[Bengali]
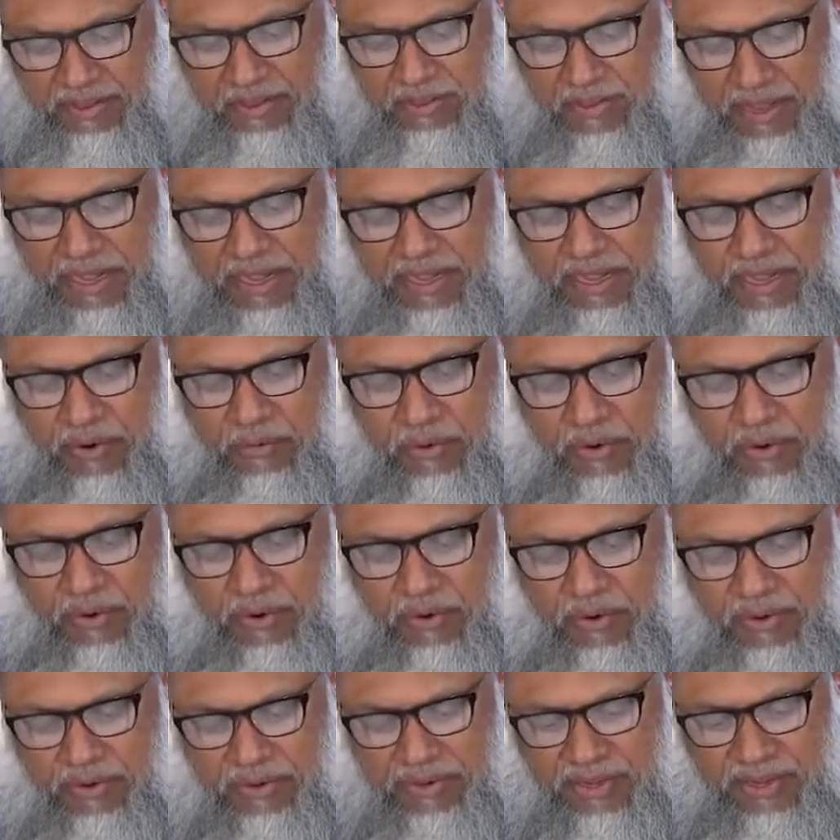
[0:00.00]
তো বাকিরা
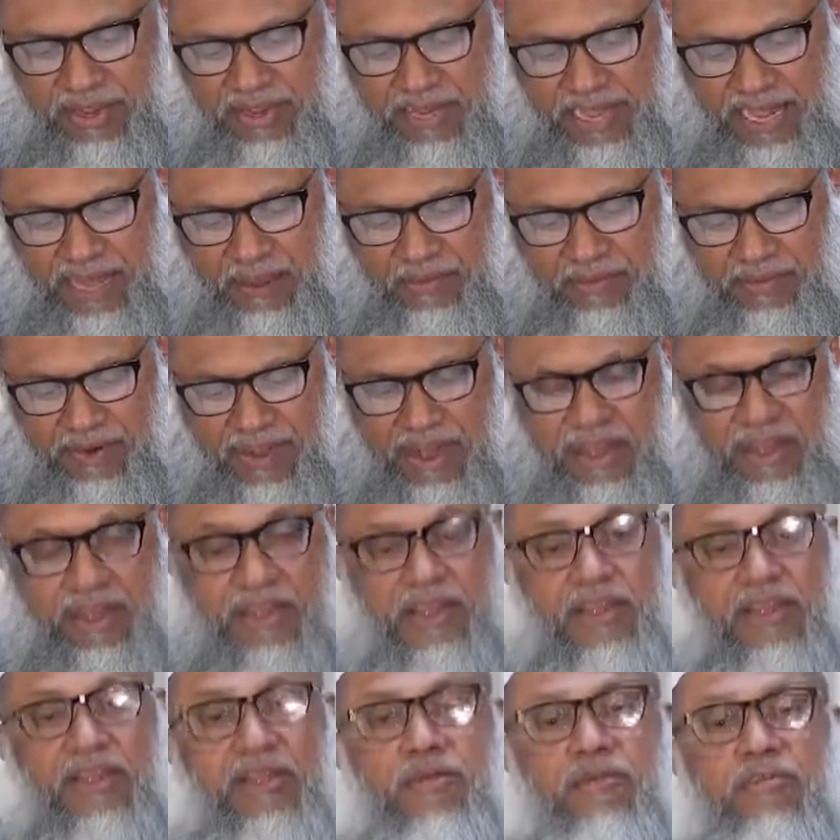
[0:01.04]
বলল যে আমরা
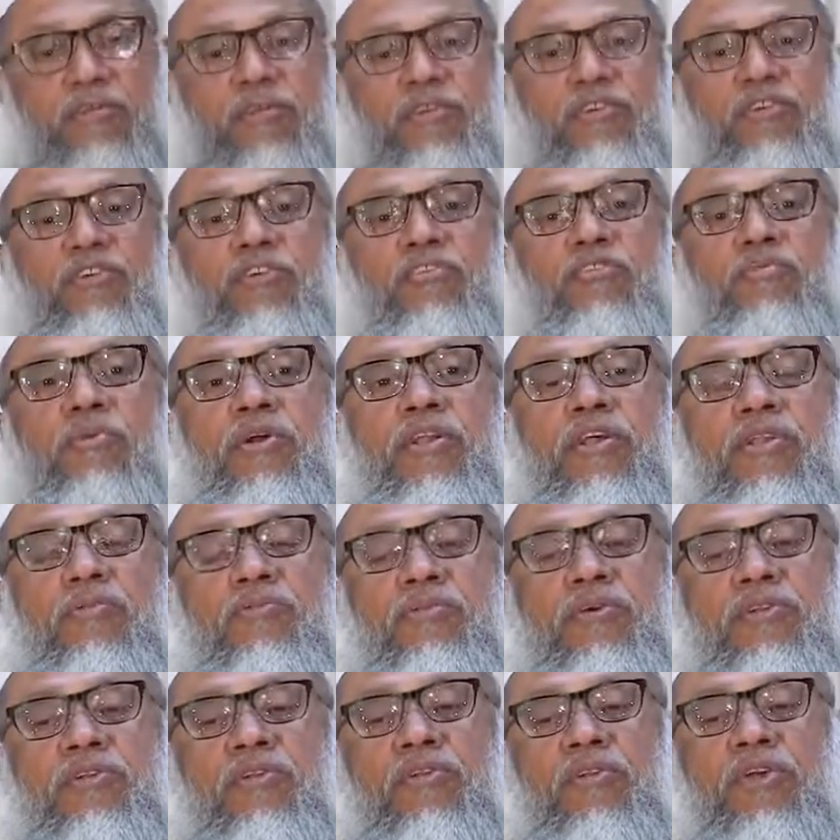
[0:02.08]
জুসমানের
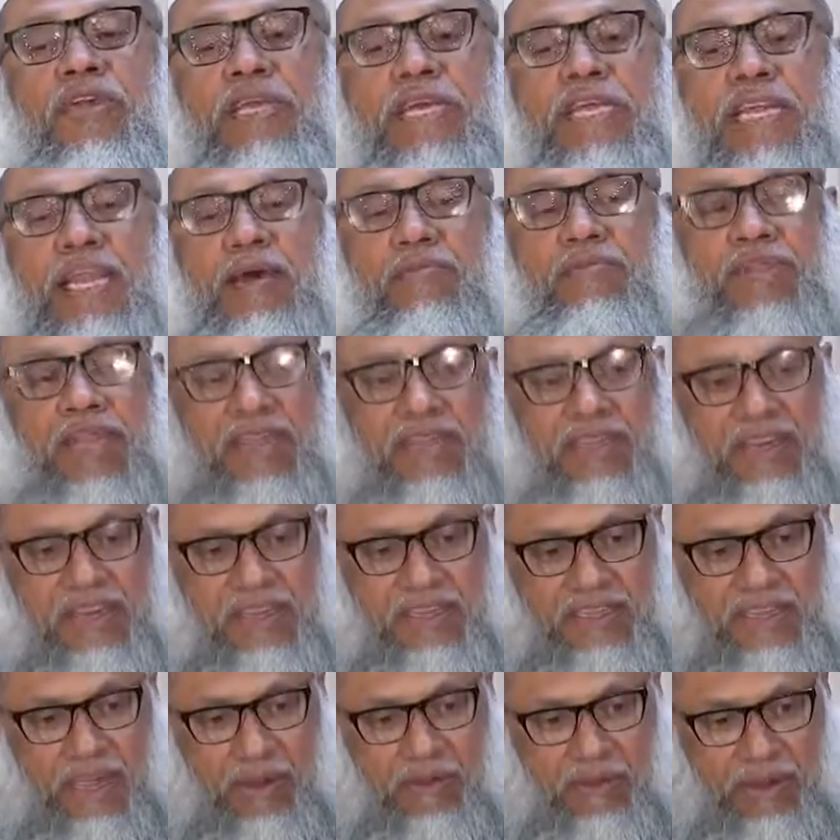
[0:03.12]
পিছনে গেলাম
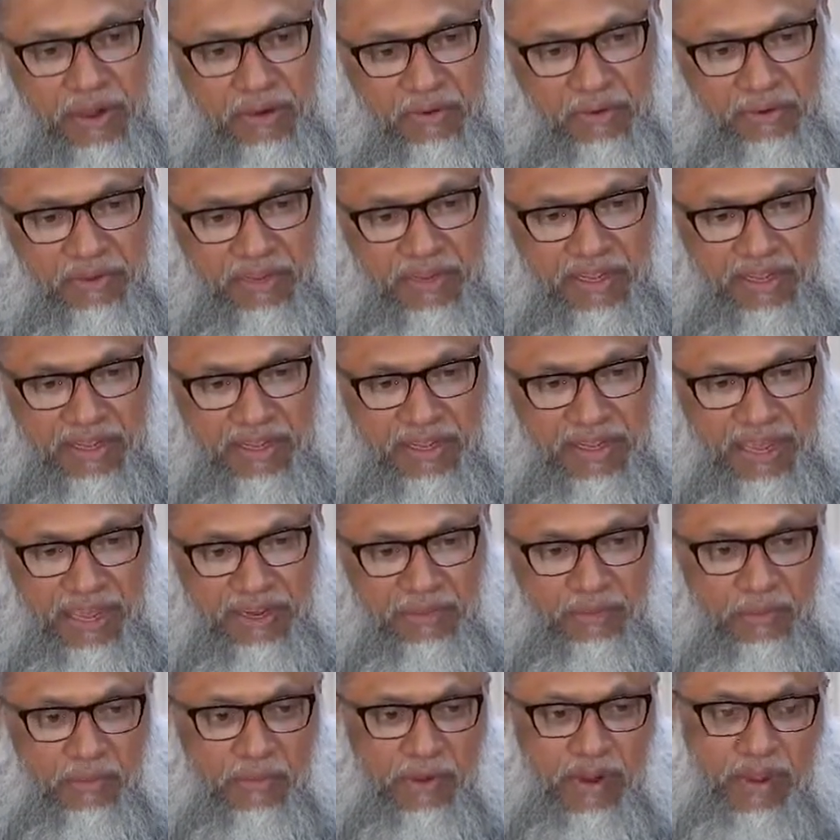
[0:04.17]
তাদেরকে ধাওয়া করতে গিয়ে
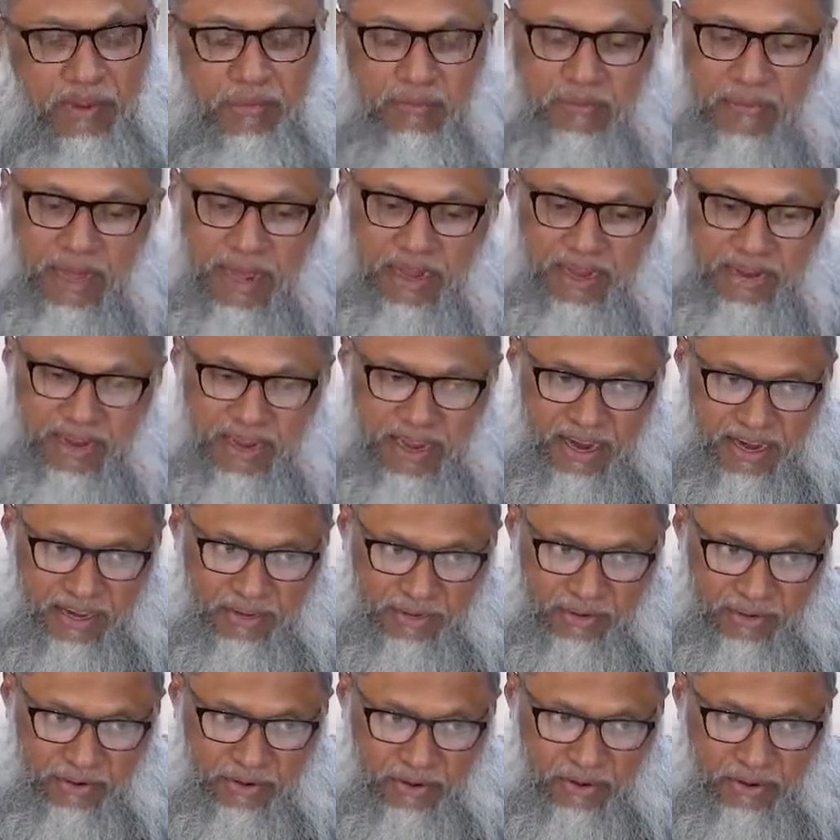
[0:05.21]
আর তোমরা মাল নিয়ে
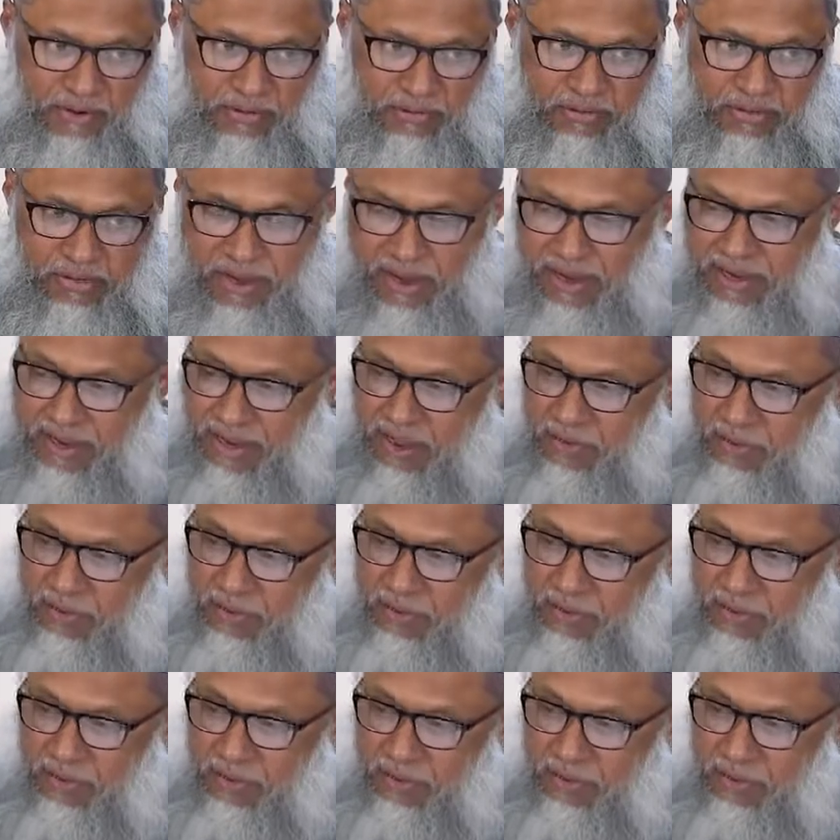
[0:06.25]
আসছো বিরাট